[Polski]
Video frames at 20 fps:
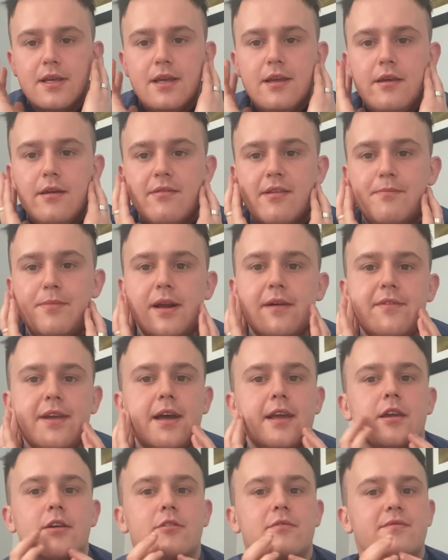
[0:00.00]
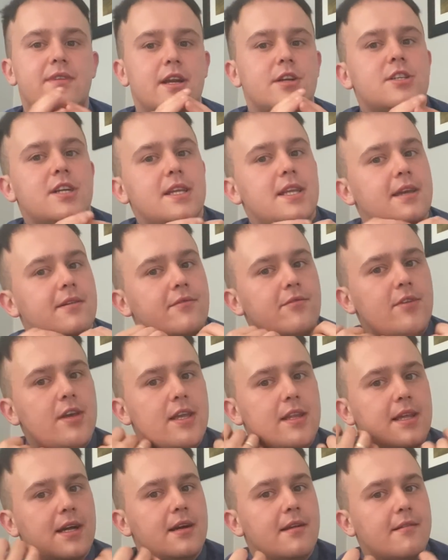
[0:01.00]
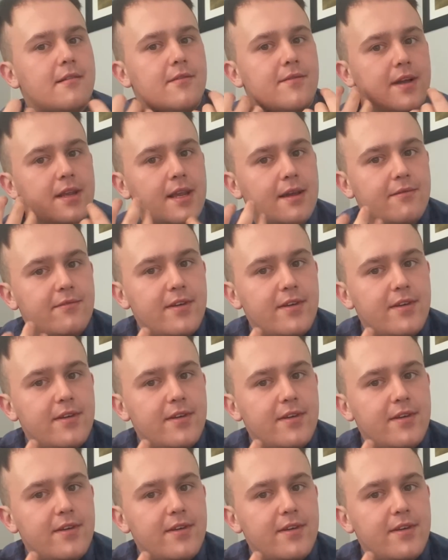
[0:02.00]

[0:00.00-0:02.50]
i sprawiają wrażenie wyidealizowania,